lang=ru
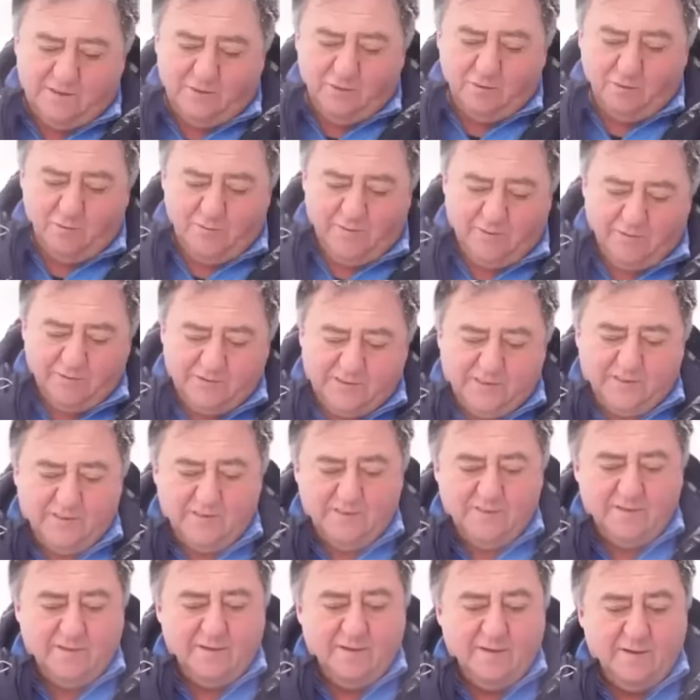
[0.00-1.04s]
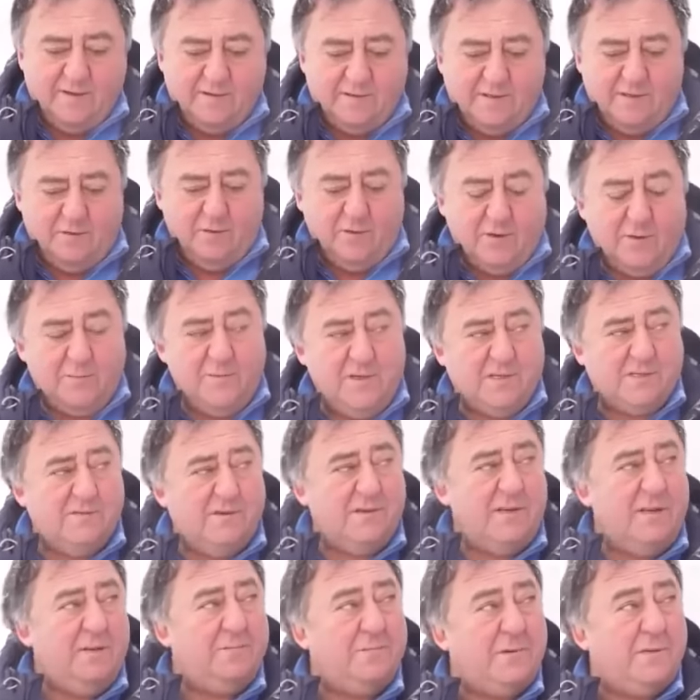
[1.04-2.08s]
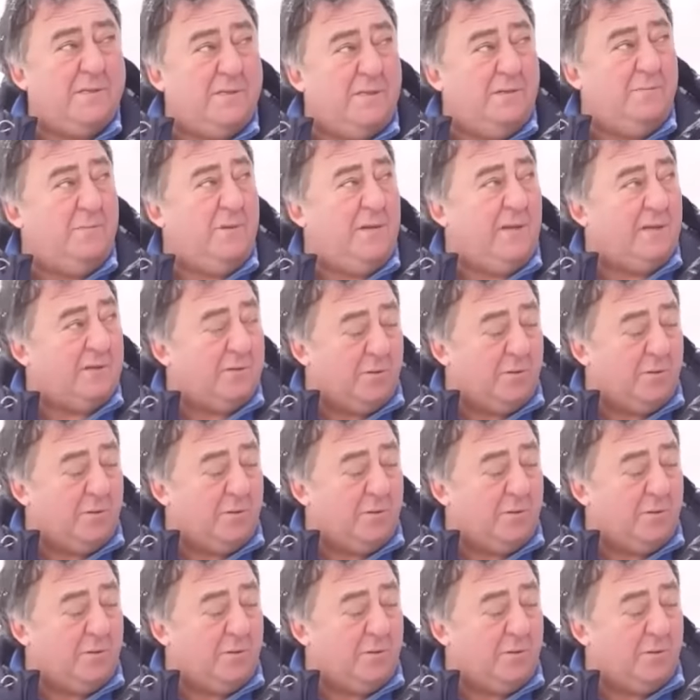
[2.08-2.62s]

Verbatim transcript: сегодня тренер не верит, что ему отомстили за